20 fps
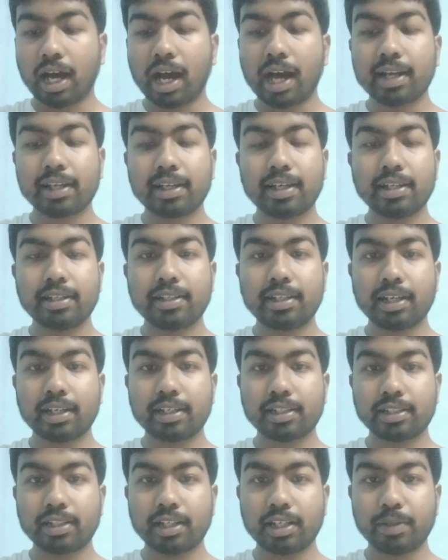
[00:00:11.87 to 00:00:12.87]

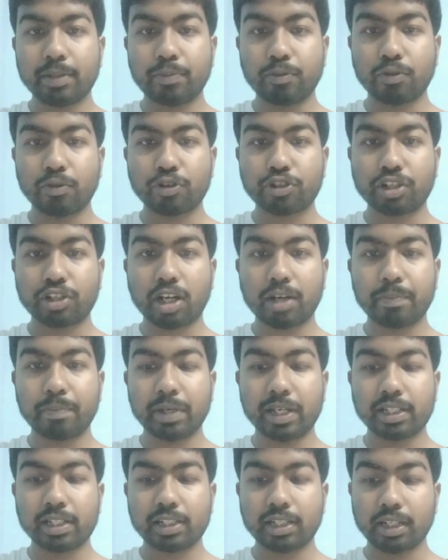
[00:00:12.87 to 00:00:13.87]
আর্কিটেকচারে পুরস্কার
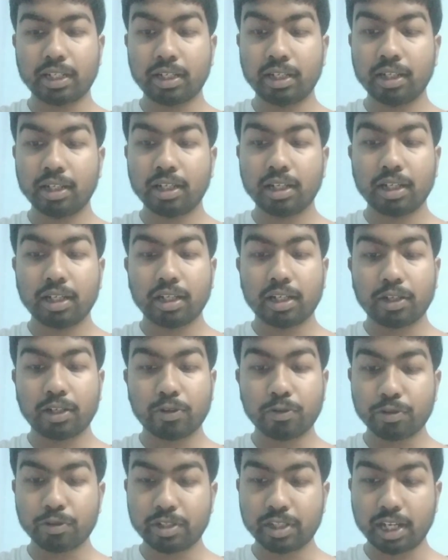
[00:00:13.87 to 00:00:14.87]
পেয়েছেন
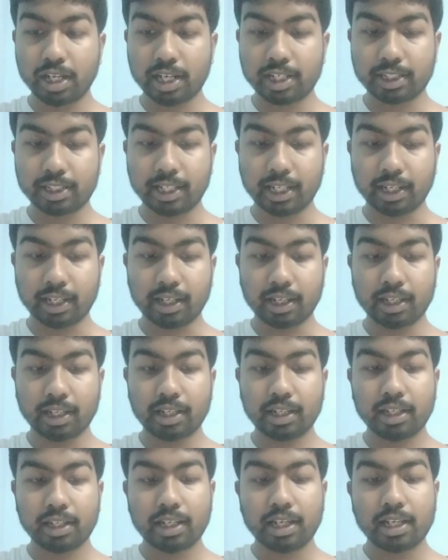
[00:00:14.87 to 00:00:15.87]
গুজরাট থেকে
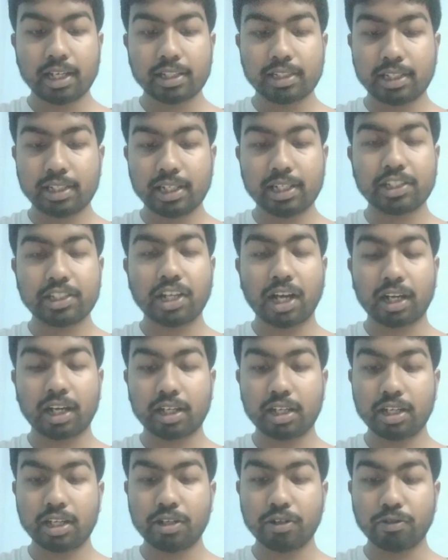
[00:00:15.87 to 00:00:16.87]
শ্রী
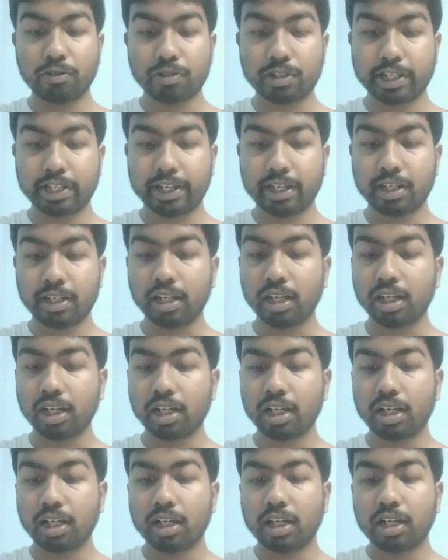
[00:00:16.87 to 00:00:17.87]
জাকির হোসেন
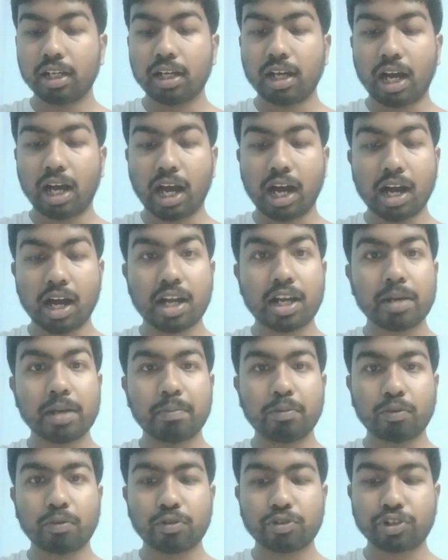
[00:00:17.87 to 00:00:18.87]
আর্টে
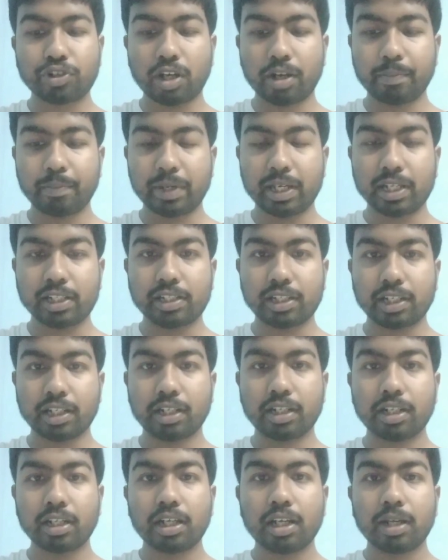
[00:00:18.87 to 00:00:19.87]
পুরস্কার পেয়েছেন
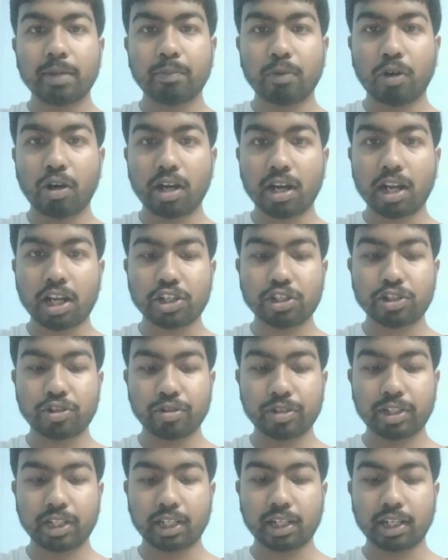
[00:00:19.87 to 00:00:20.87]
মহারাষ্ট্র
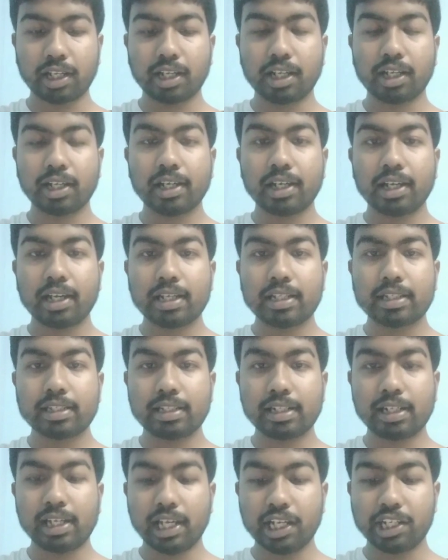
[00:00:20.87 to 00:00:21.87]
থেকে
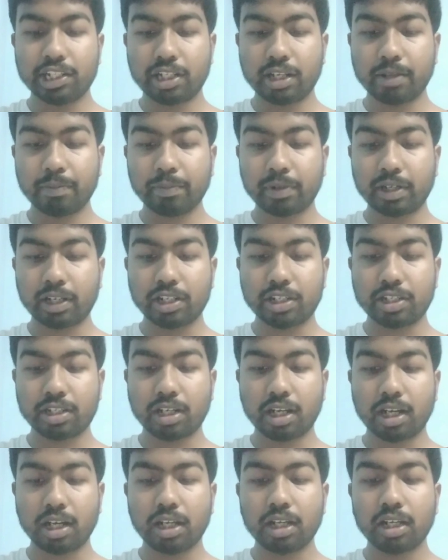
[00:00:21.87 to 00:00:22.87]
শ্রী এস এম
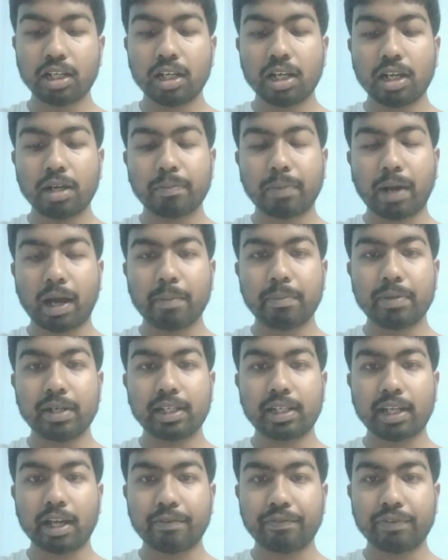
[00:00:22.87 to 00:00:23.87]
কৃষ্ণা পাবলিক
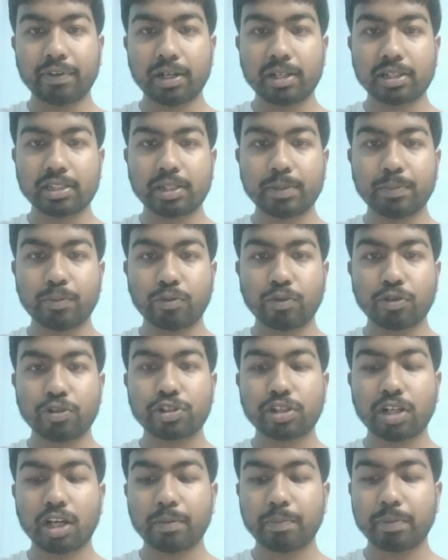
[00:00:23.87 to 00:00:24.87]
অ্যাফেয়ার্সে
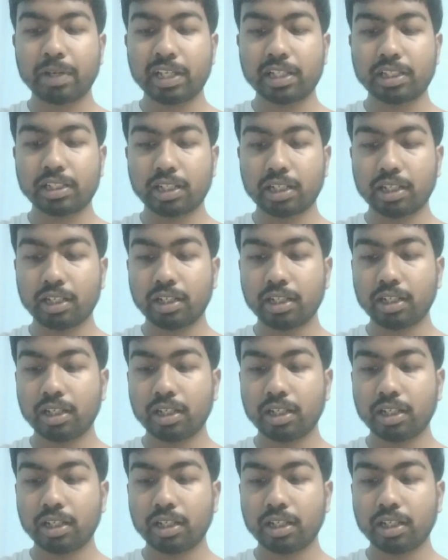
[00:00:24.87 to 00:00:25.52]
পুরস্কার পেয়েছেন